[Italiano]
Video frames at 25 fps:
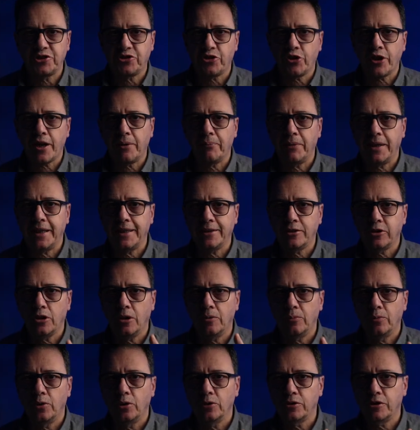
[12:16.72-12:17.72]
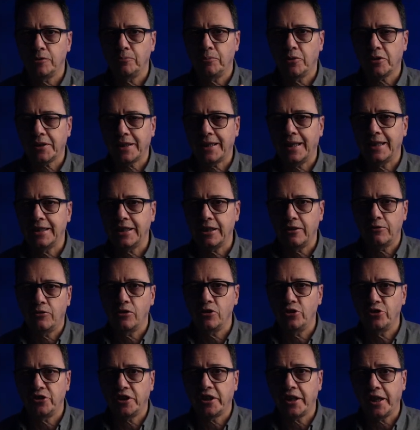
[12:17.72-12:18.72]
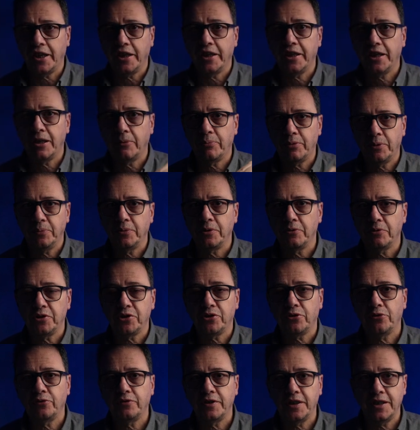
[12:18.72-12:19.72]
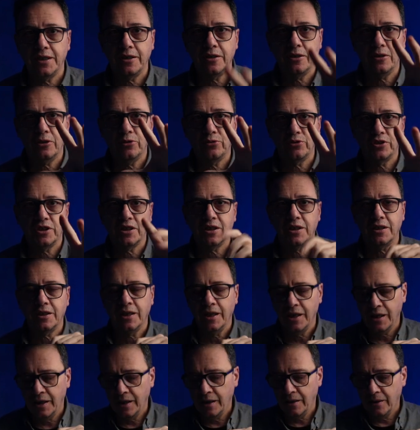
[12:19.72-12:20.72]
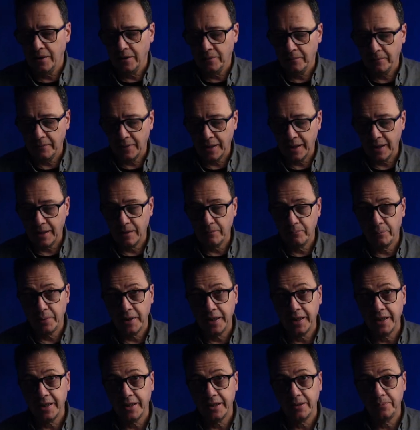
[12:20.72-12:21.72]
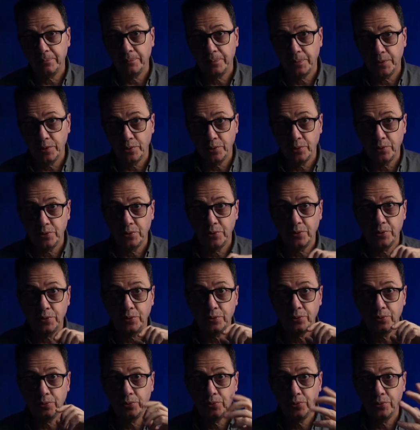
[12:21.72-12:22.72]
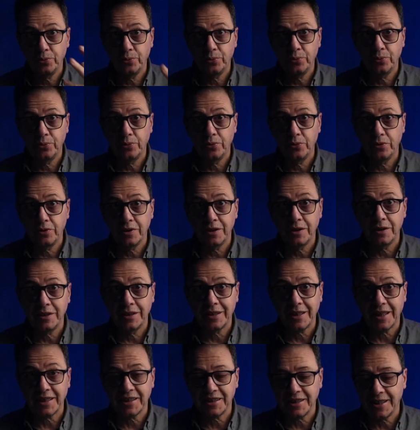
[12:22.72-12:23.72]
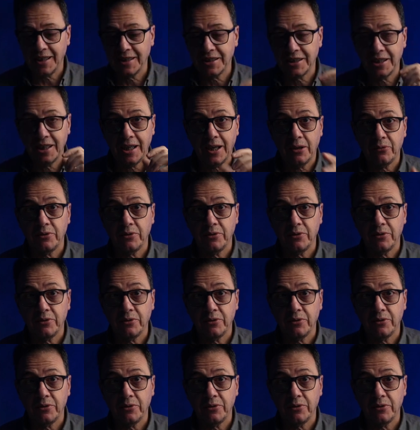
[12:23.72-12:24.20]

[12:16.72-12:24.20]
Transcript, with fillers: aggiornamento molto importante che voglio inserire proprio in questo video così per i più interessati a